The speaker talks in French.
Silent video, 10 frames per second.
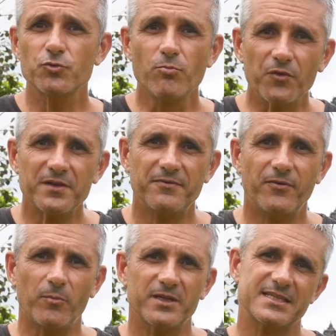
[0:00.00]
du monde des
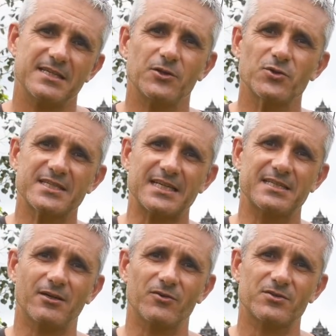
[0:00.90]
formes et, de ses
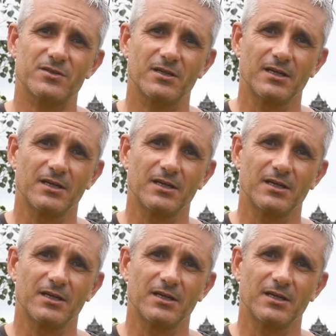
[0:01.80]
attirances.